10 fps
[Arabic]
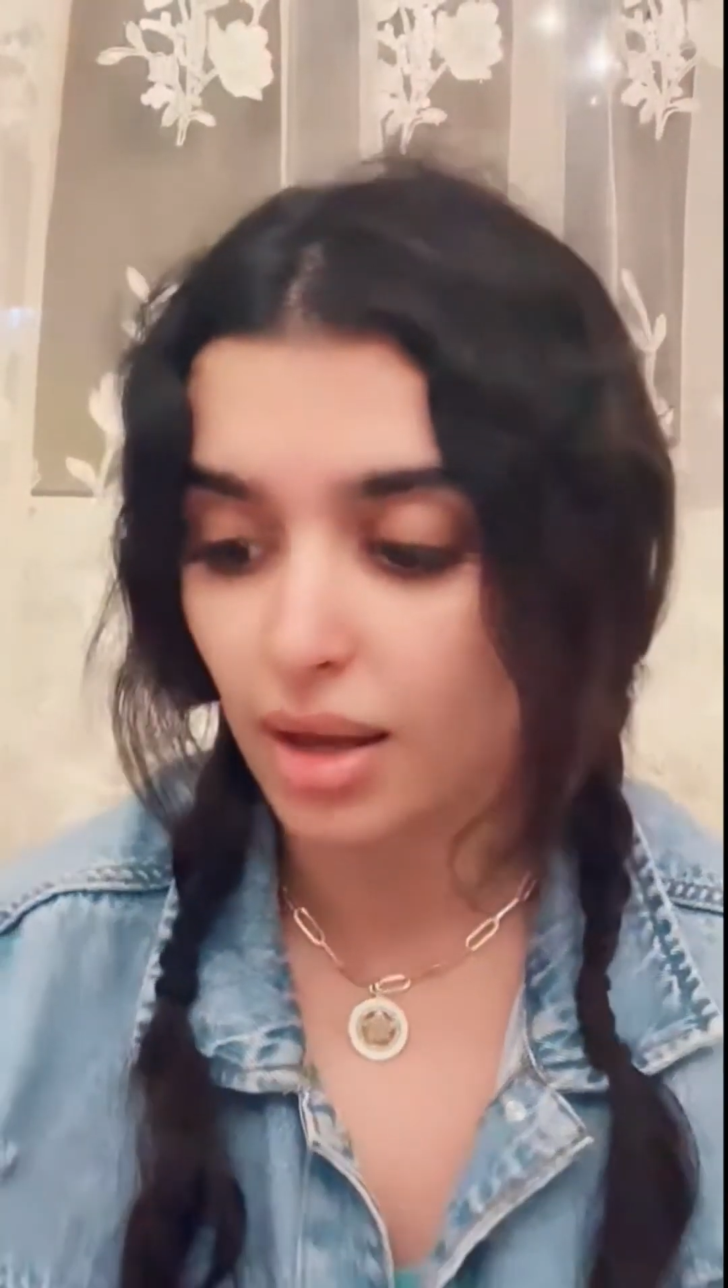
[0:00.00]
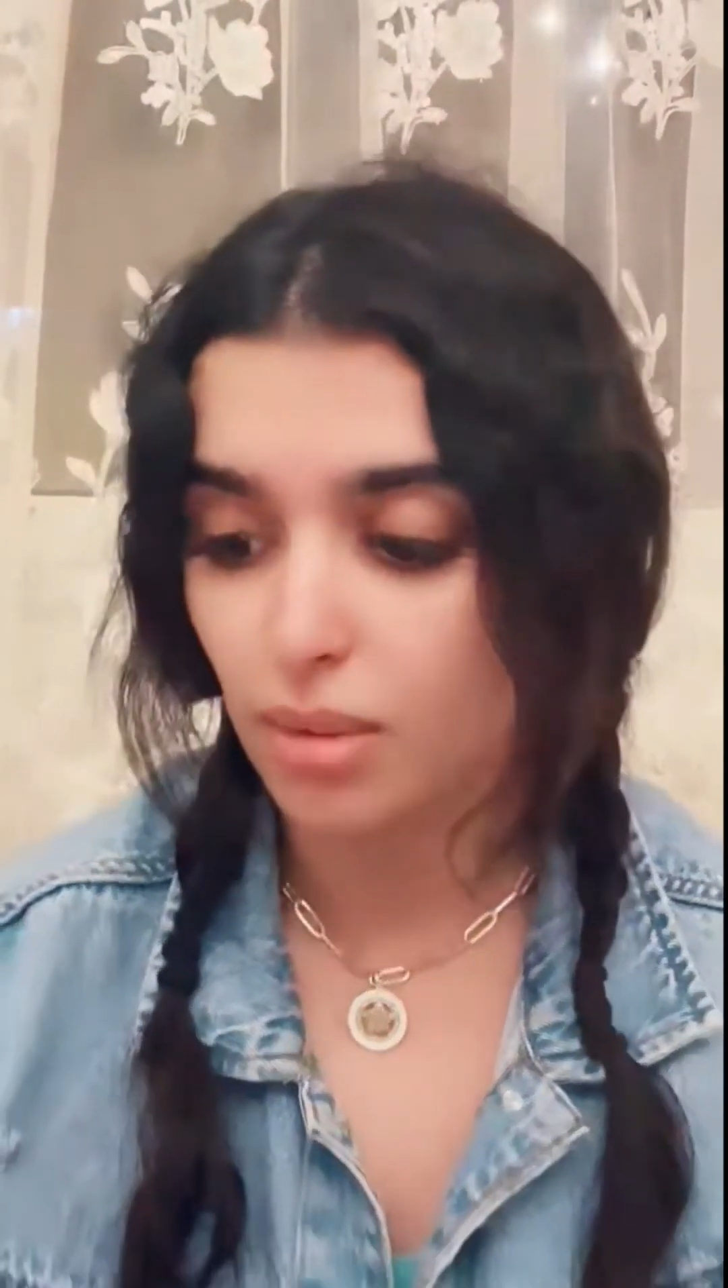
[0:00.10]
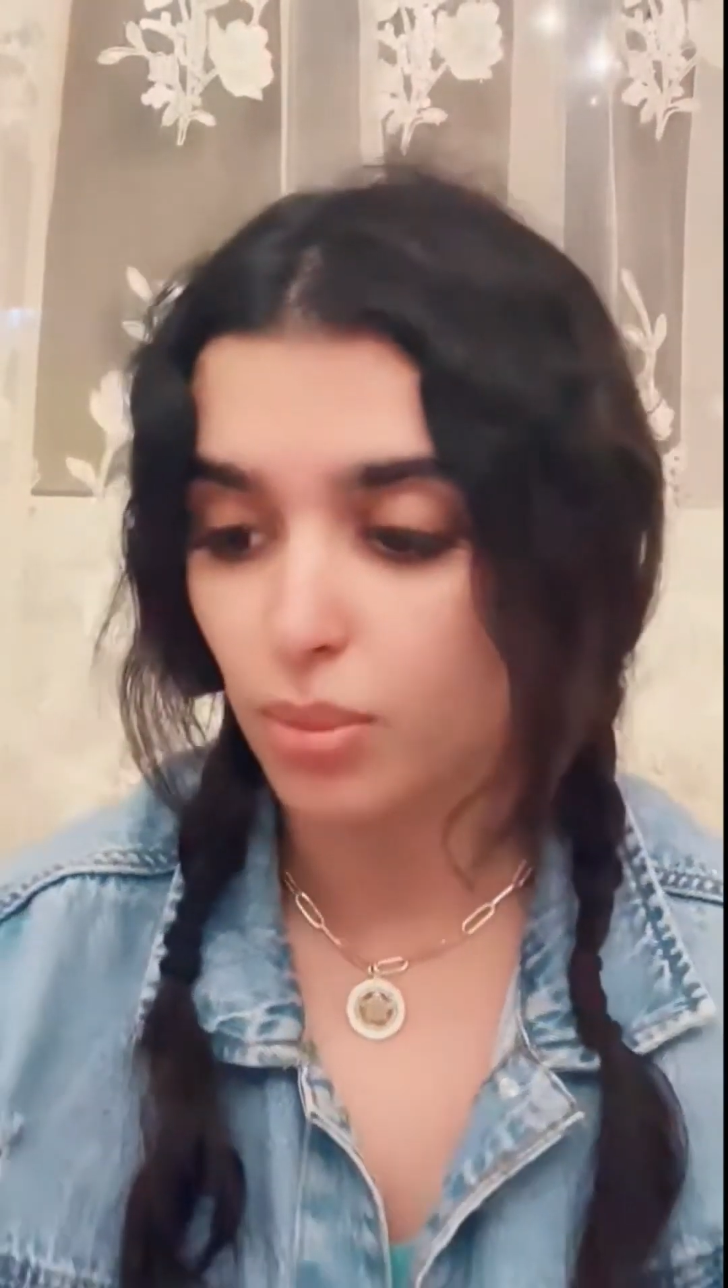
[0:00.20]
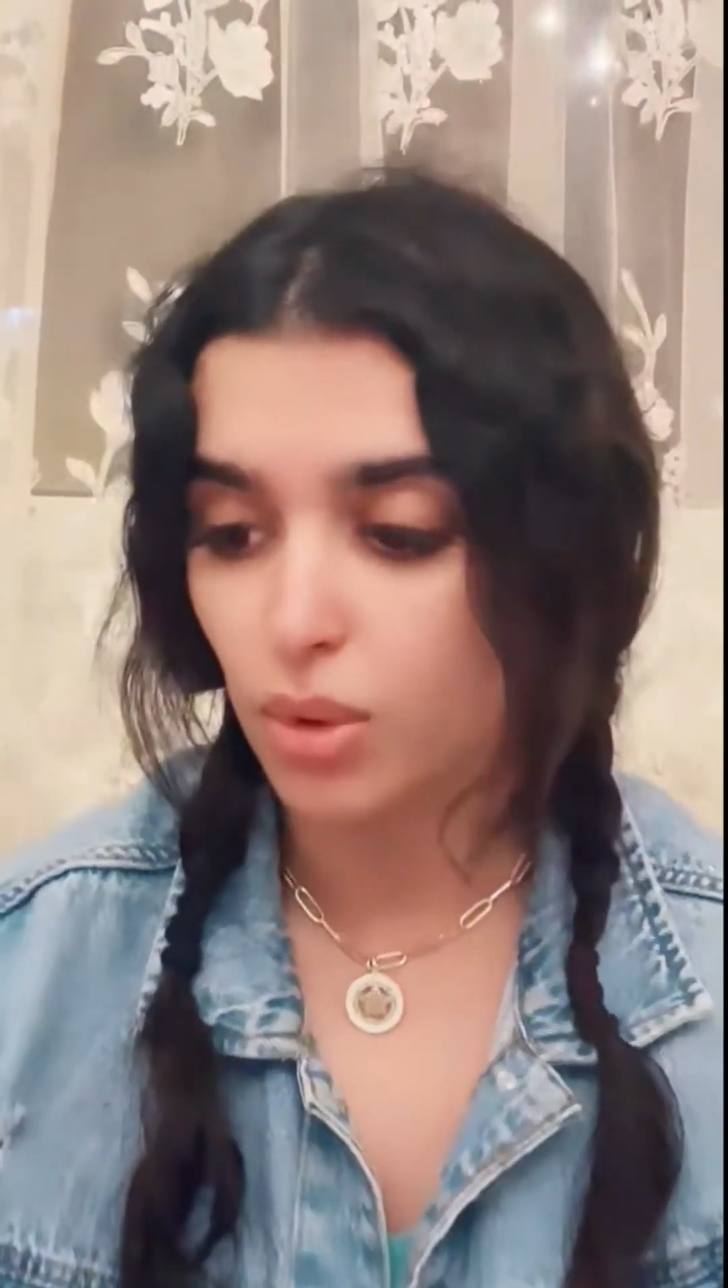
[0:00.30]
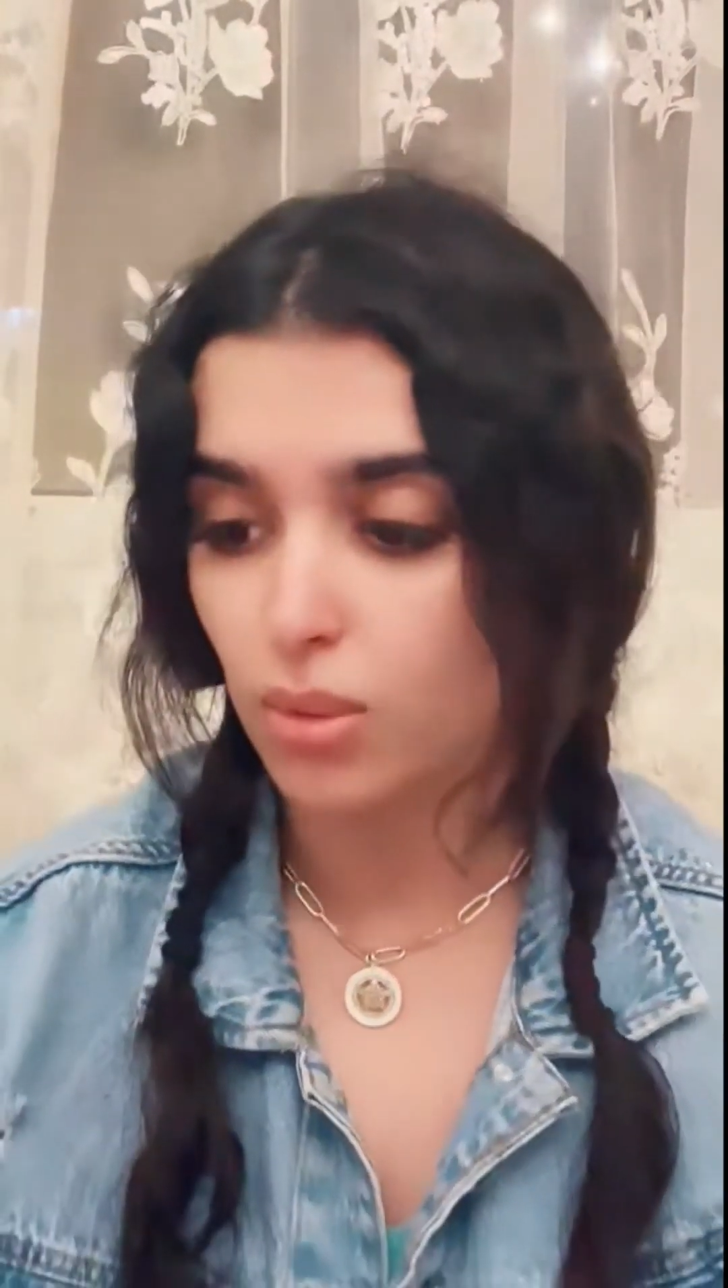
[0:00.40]

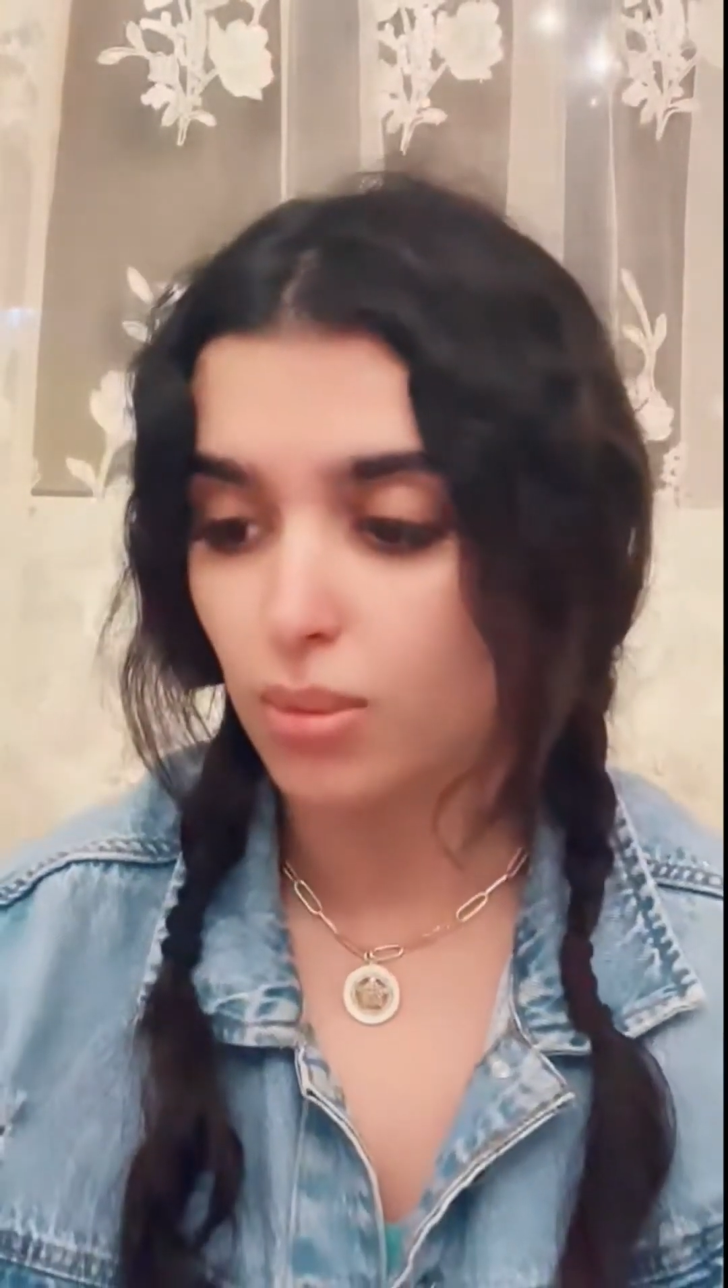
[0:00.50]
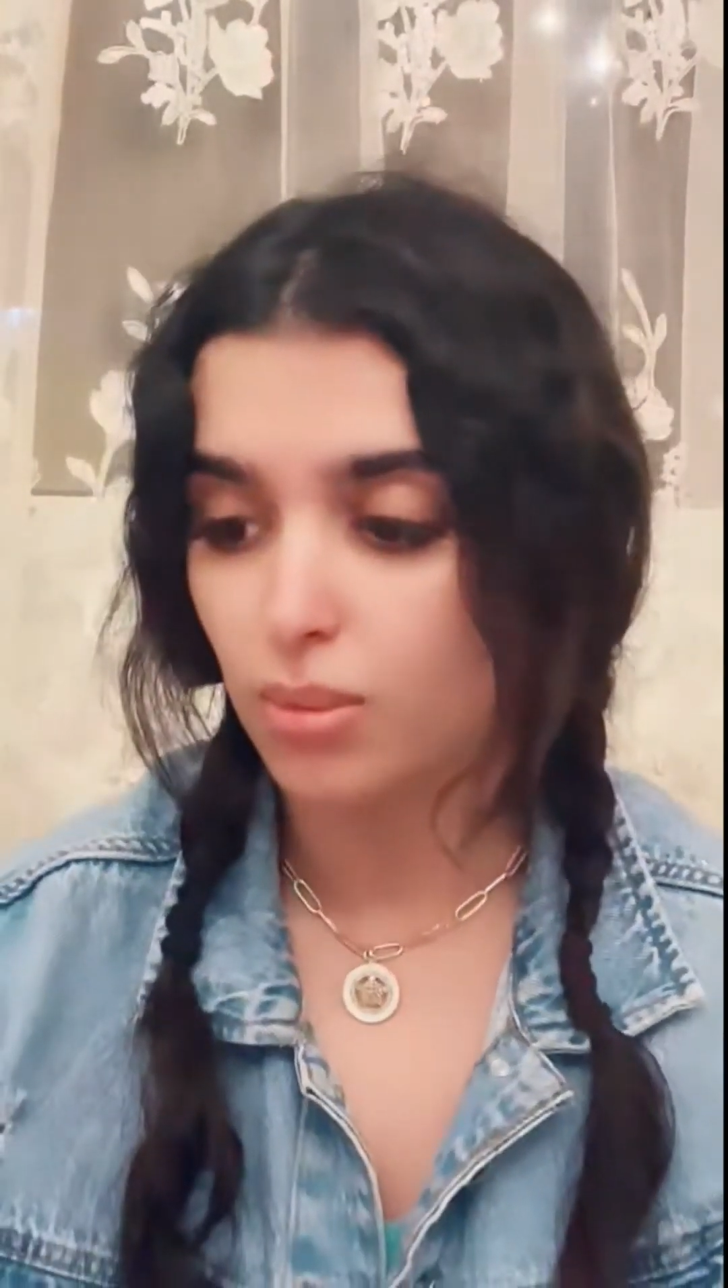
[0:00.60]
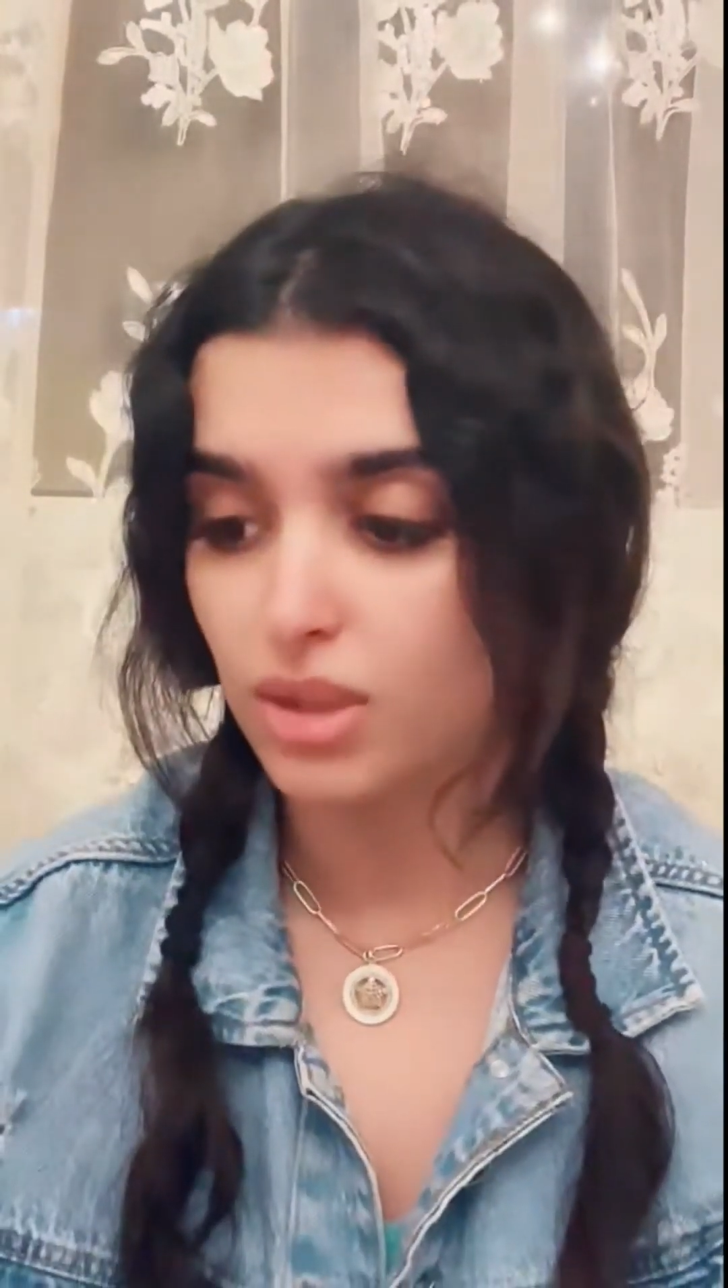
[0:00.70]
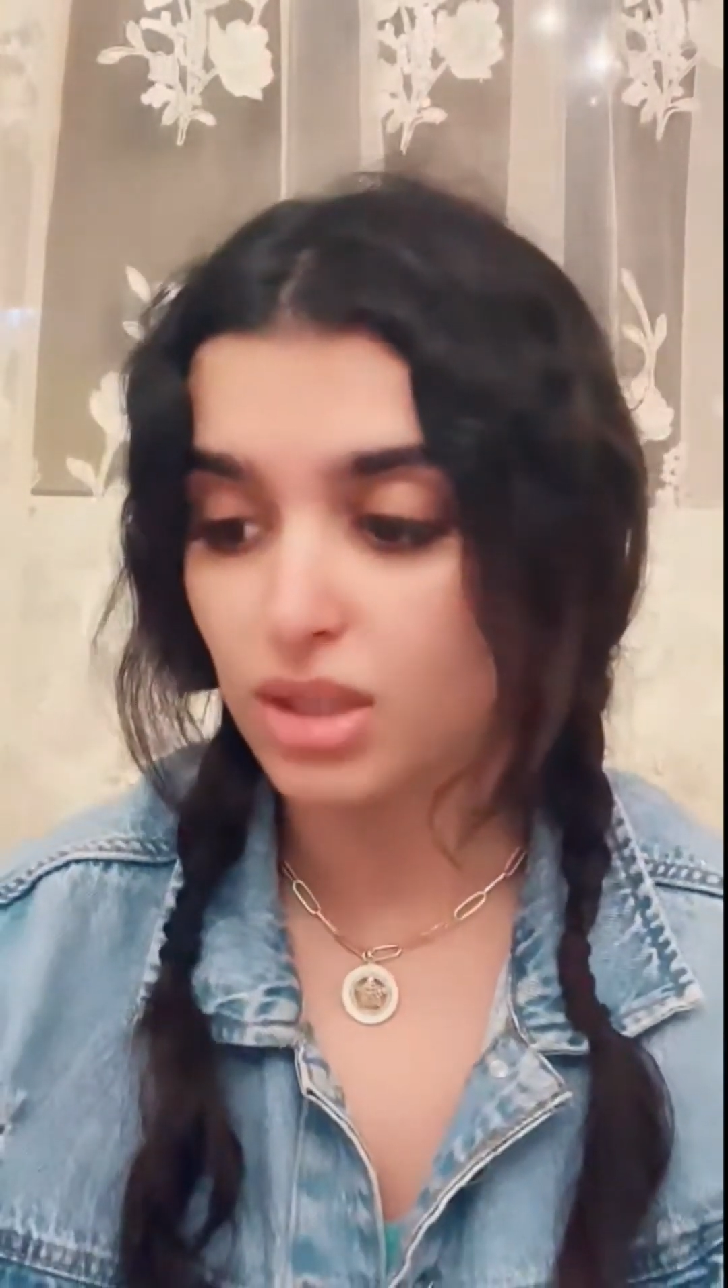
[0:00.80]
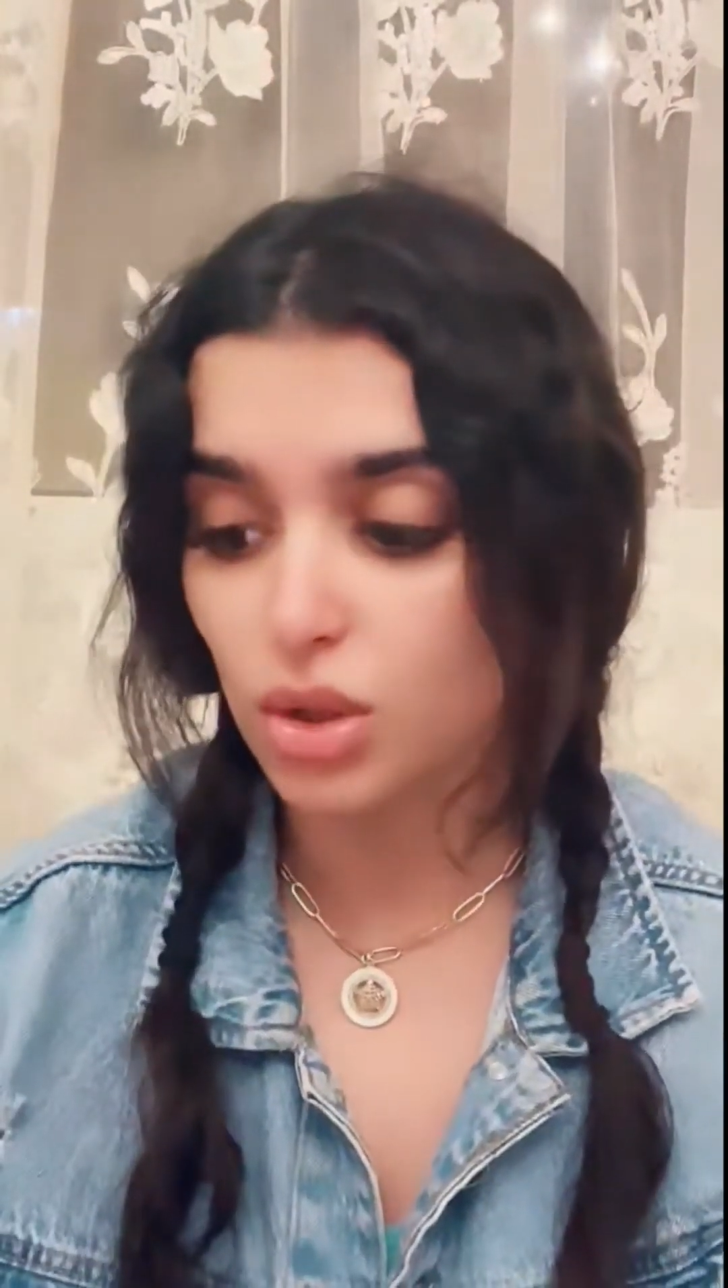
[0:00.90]
على قلبكم